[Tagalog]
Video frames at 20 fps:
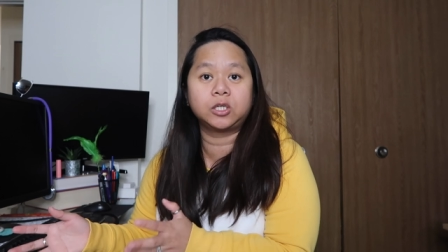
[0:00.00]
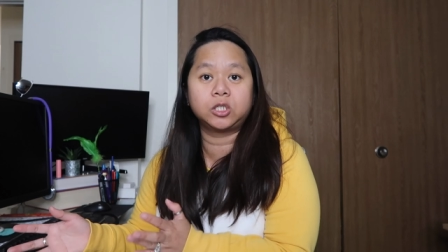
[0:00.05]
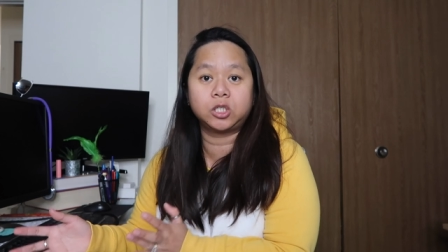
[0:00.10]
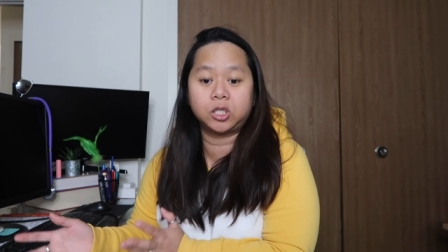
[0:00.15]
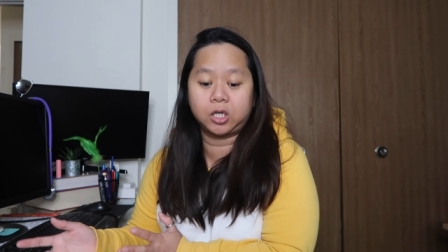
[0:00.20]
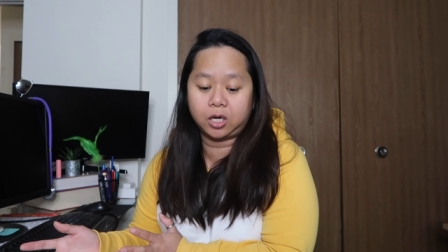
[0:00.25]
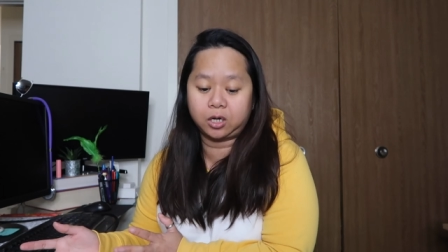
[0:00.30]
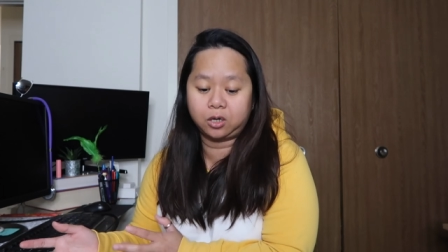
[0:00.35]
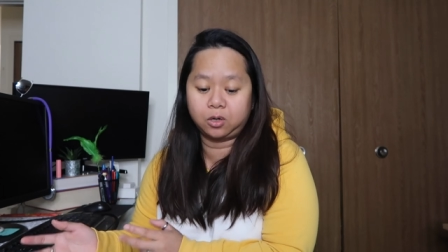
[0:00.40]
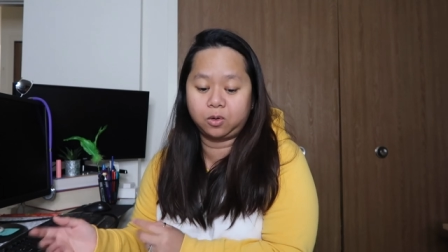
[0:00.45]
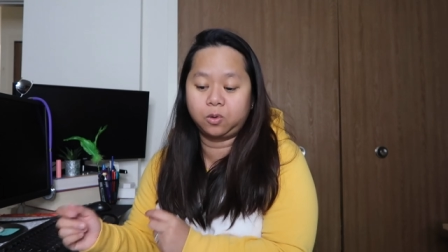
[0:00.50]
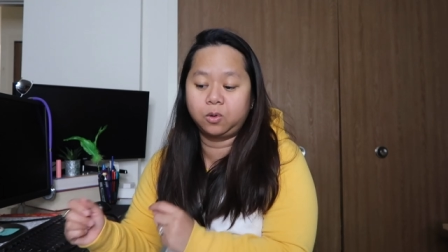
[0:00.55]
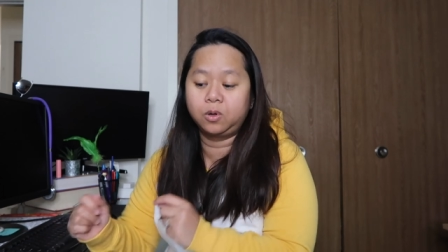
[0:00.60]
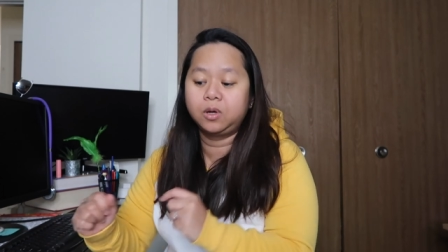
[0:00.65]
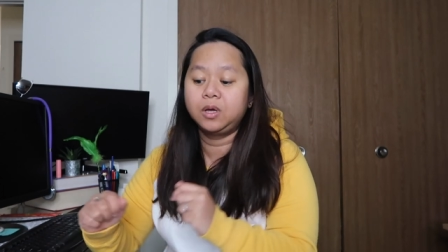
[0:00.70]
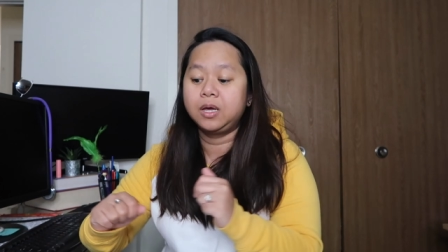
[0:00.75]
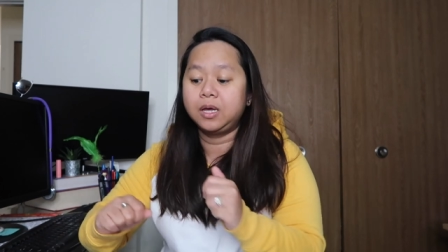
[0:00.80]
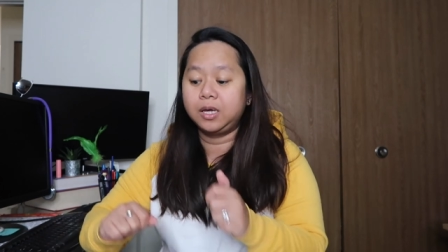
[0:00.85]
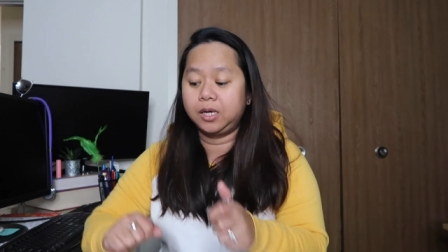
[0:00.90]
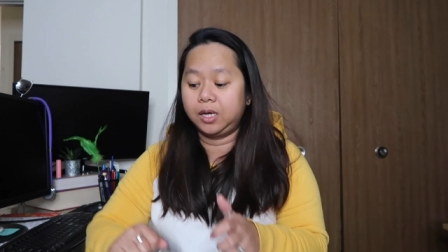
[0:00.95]
ng Chicago,
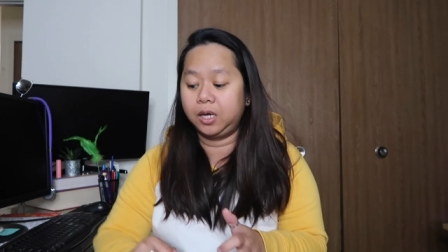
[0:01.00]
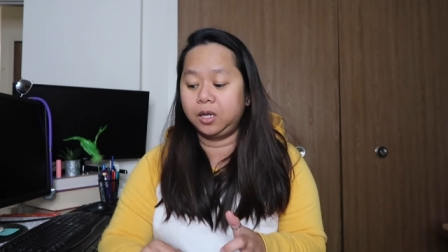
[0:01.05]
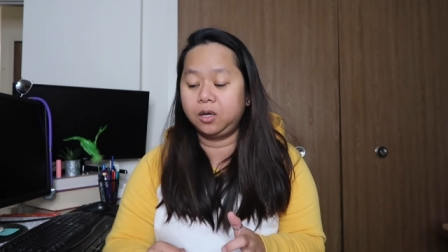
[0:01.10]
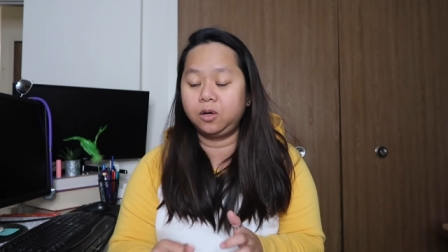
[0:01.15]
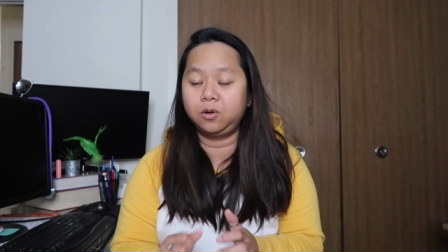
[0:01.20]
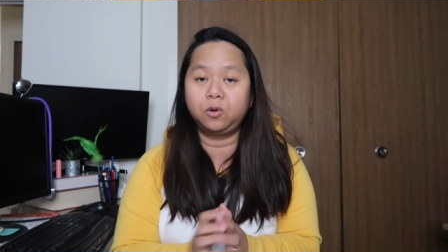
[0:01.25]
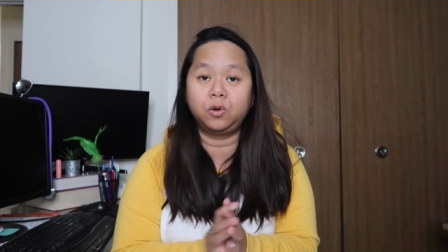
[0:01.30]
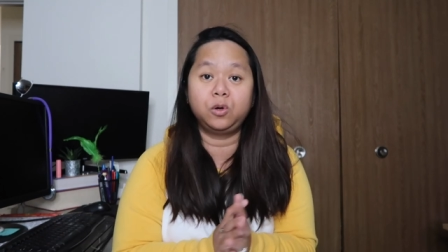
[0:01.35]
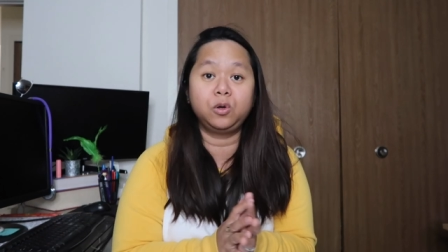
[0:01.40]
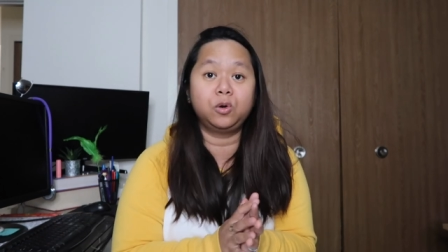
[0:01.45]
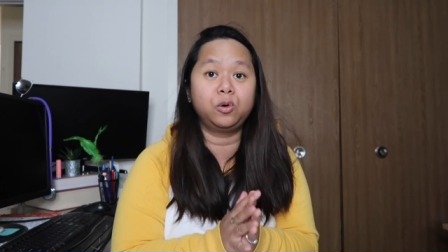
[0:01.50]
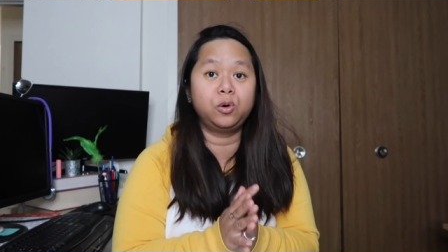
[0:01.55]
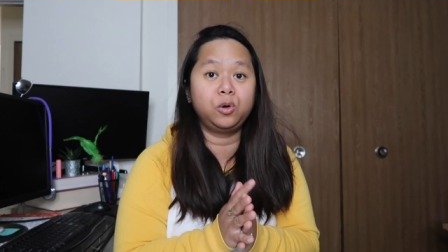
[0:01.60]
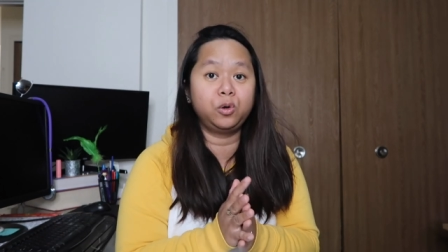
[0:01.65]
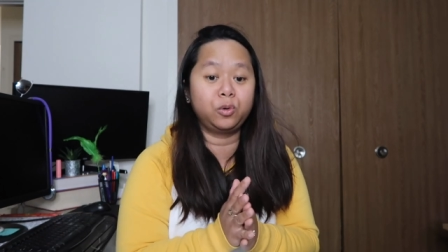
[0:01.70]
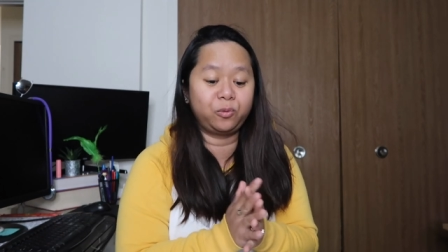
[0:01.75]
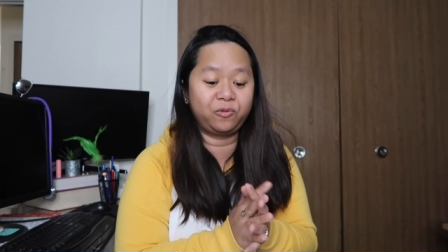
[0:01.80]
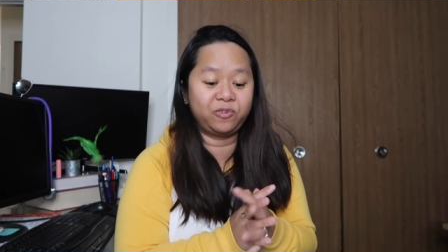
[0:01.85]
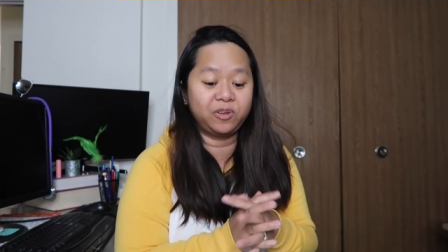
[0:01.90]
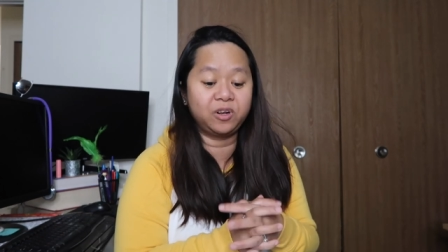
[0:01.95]
Illinois or
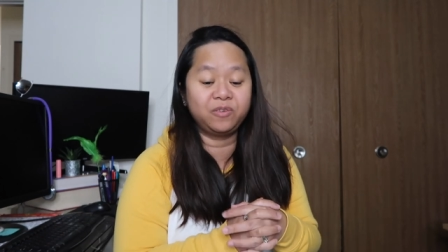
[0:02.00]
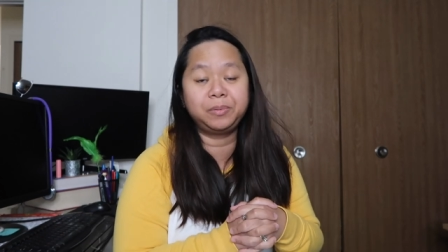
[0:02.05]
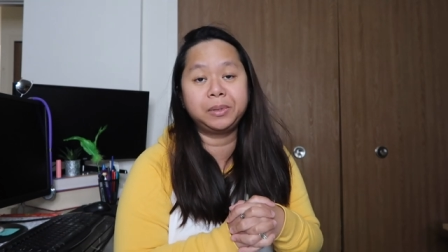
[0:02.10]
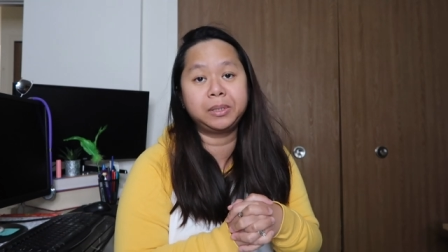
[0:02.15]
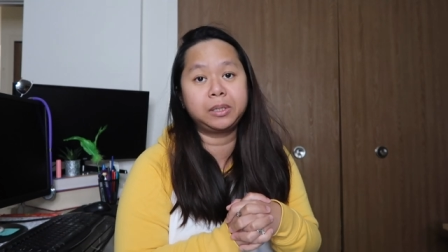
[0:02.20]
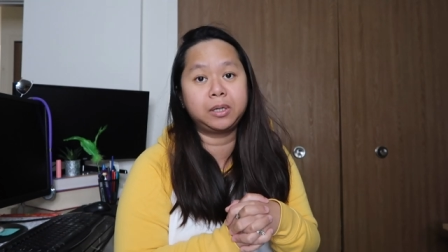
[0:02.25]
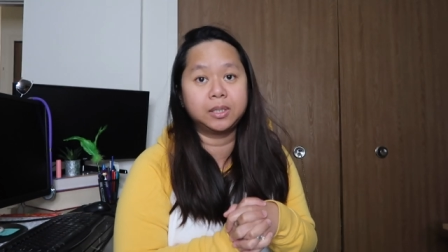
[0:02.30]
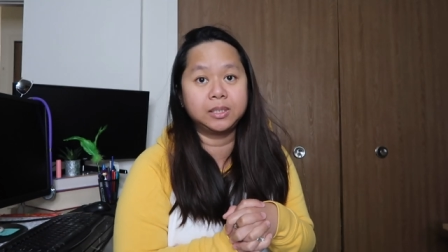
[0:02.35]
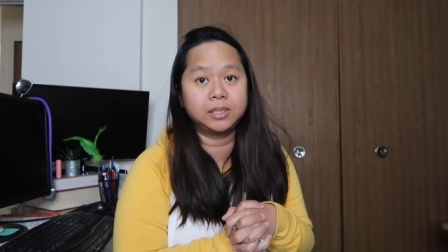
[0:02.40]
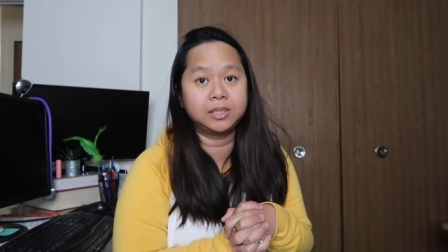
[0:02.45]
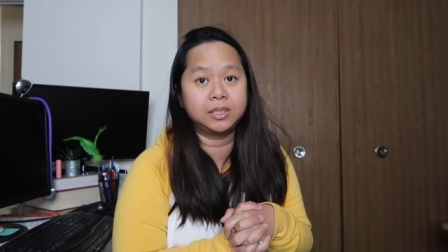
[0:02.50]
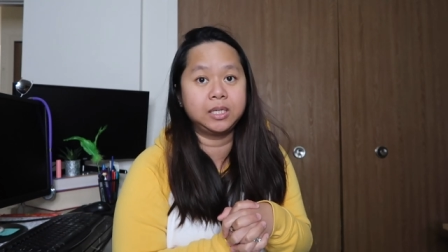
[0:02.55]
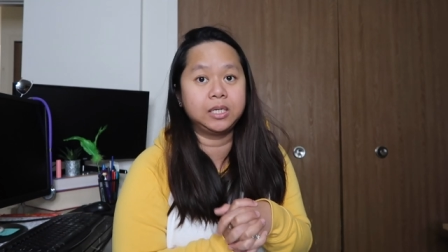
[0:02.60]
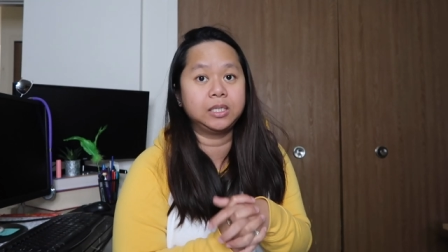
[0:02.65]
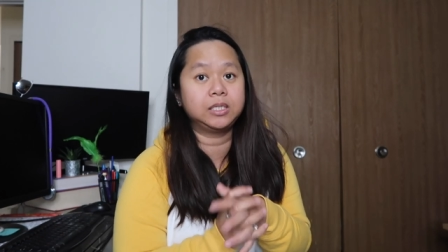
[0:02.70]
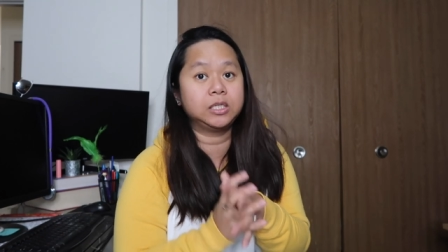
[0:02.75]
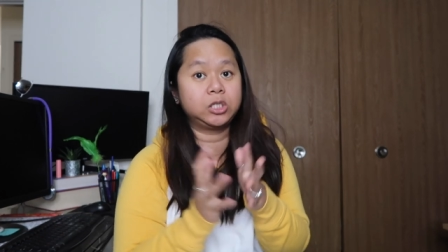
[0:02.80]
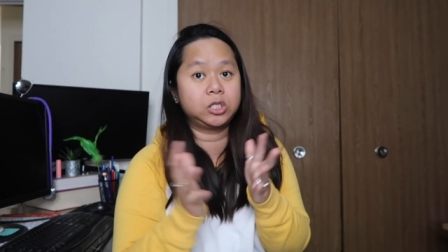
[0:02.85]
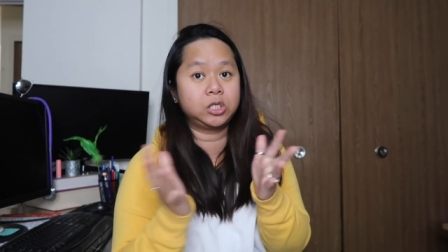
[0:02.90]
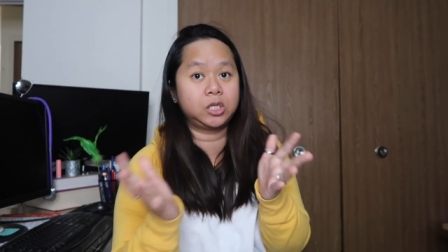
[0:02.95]
ng Philippine
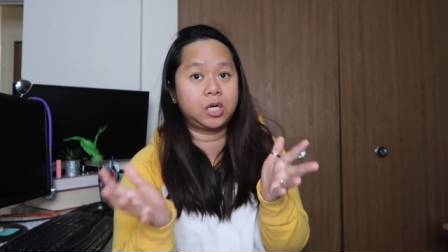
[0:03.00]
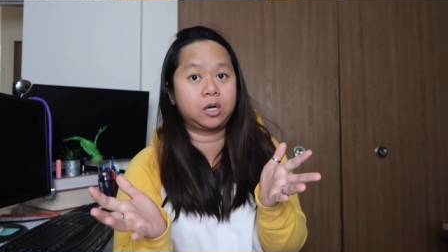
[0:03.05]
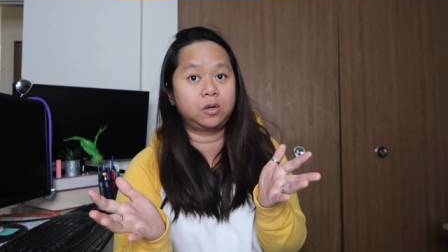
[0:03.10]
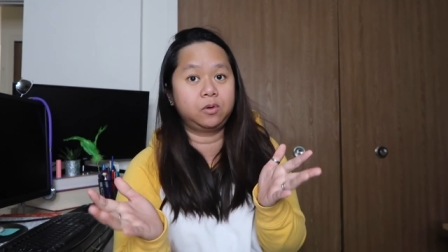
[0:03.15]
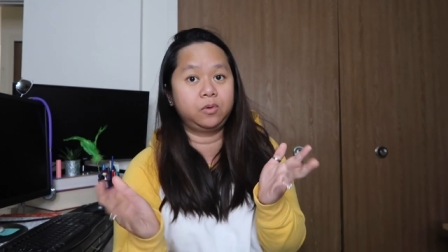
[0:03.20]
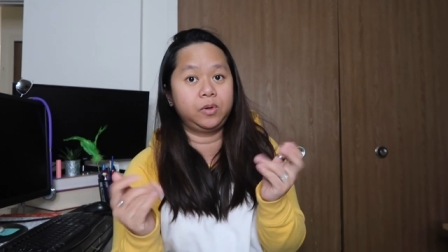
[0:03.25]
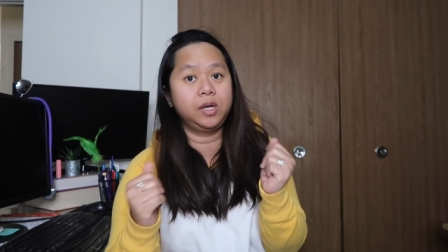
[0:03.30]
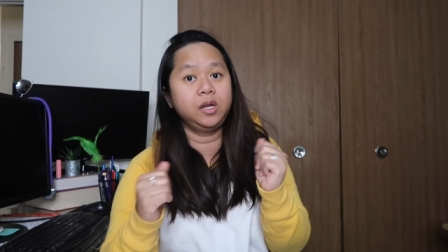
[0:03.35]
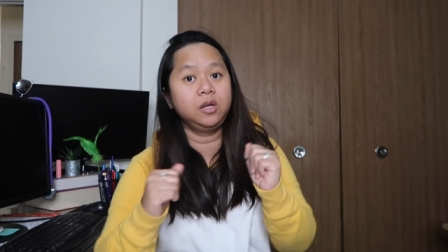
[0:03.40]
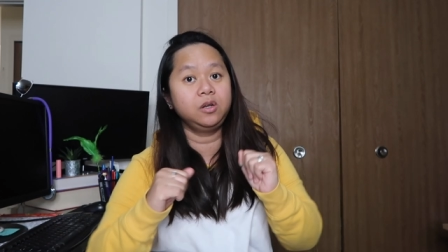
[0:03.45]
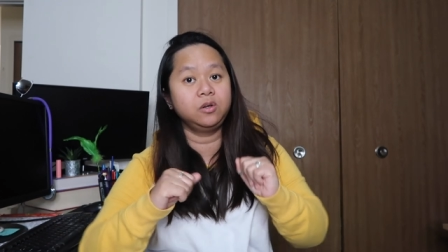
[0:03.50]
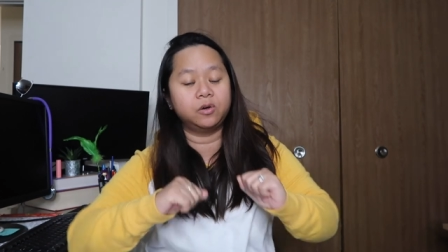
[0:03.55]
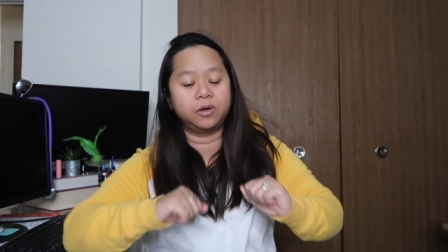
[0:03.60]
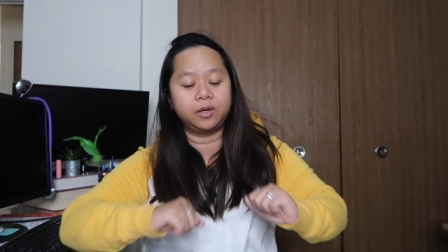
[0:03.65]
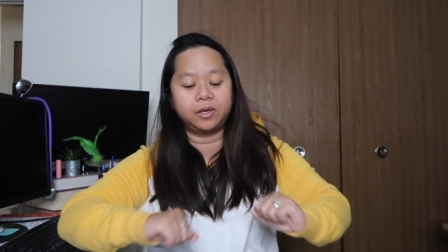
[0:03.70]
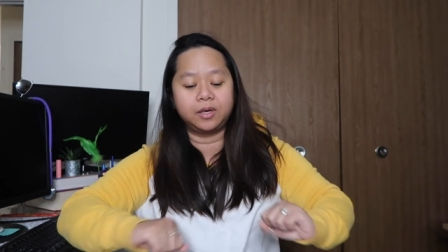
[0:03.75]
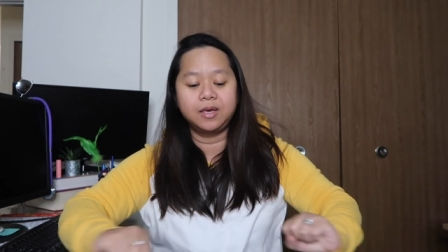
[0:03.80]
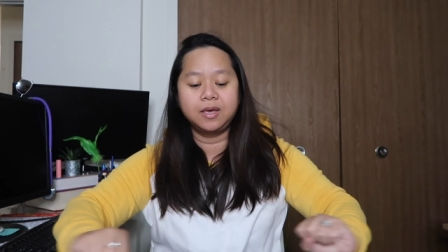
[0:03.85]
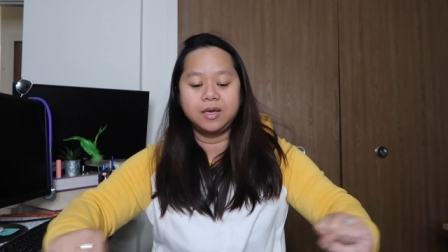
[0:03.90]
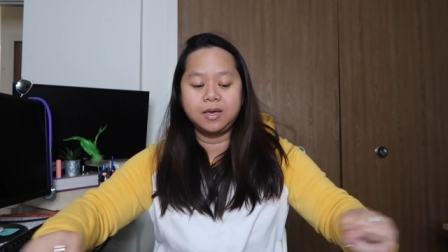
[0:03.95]
Consulate sa Chicago,
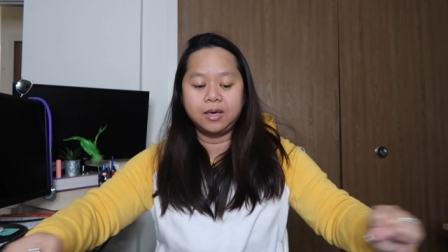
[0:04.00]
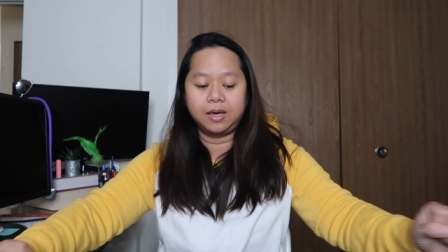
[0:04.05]
Illinois.